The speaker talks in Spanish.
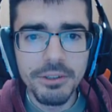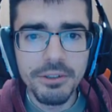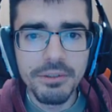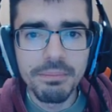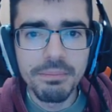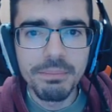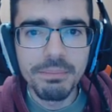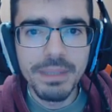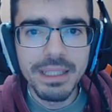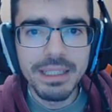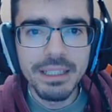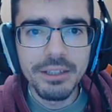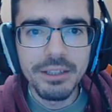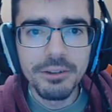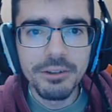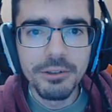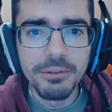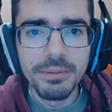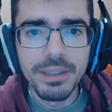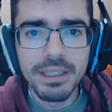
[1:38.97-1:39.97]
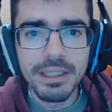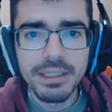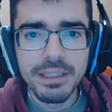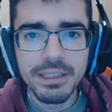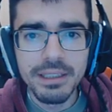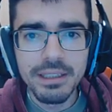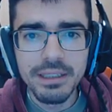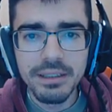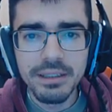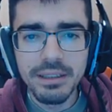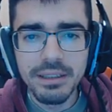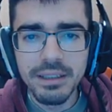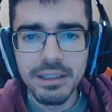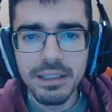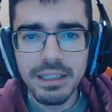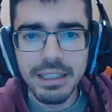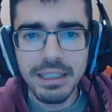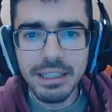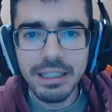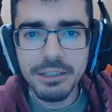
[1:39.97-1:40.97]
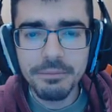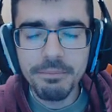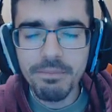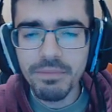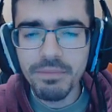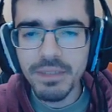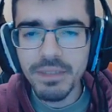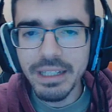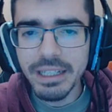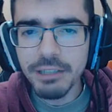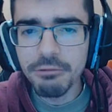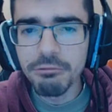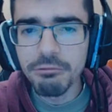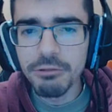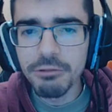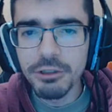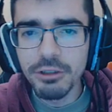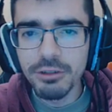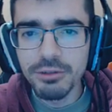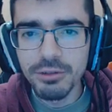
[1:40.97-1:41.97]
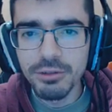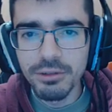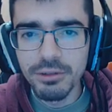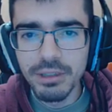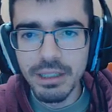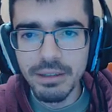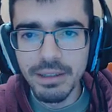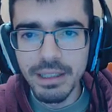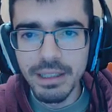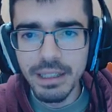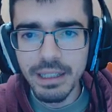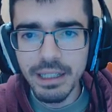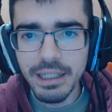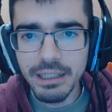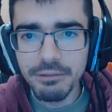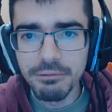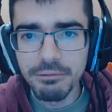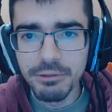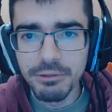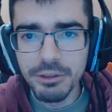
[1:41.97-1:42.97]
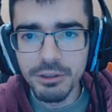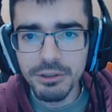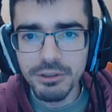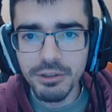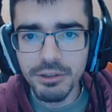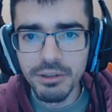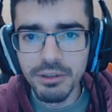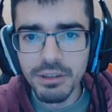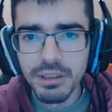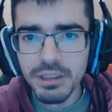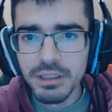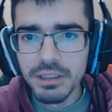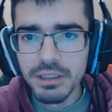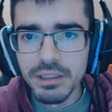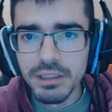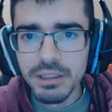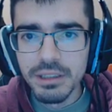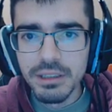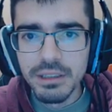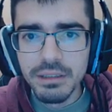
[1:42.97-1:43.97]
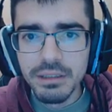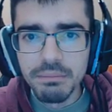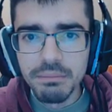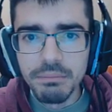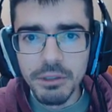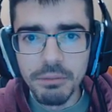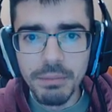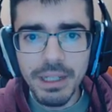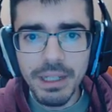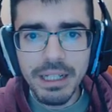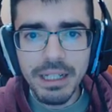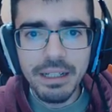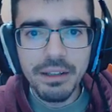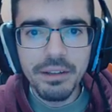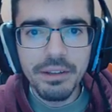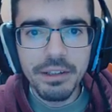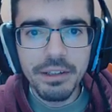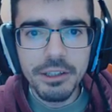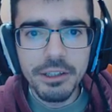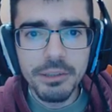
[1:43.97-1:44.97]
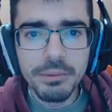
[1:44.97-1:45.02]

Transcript: combates dobles. Es curioso, la verdad, es curioso. Menos mal que el centro